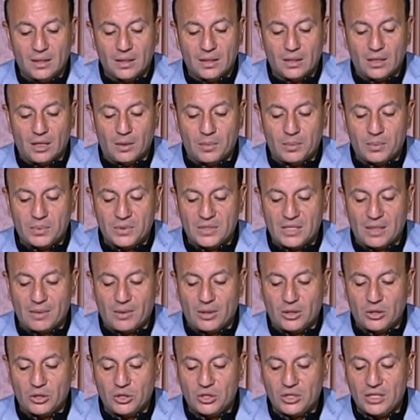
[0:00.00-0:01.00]
كاب
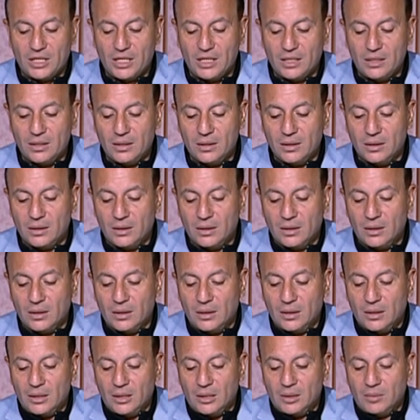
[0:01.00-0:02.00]
27
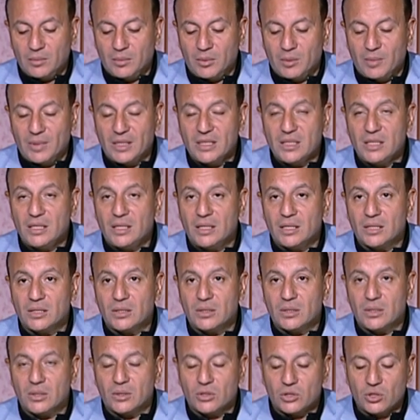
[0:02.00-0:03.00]
بمدينة
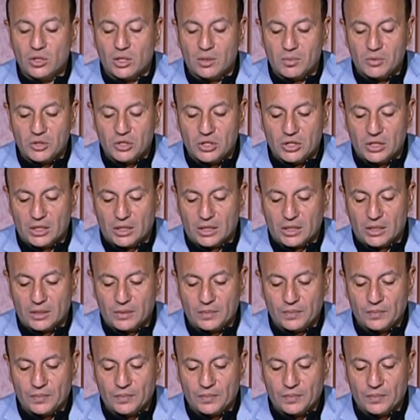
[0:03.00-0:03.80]
شرم الشيخ